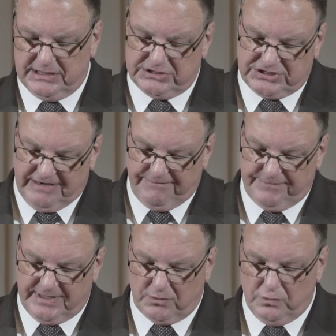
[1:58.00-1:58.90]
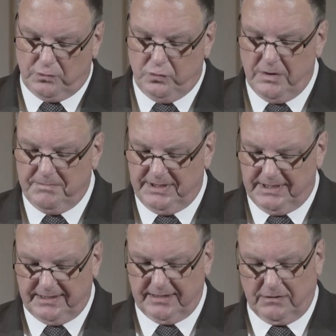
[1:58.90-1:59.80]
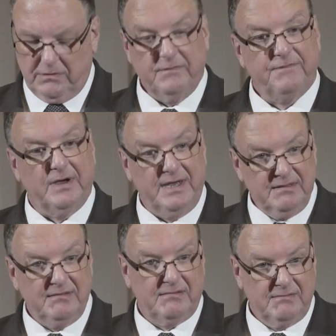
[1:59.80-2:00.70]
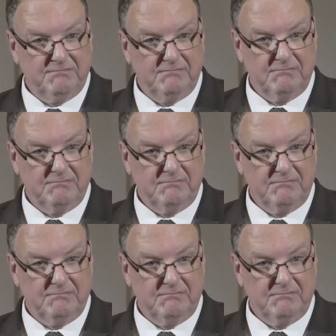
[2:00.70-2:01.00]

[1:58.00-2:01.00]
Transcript: Chef der Kulturministerkonferenz,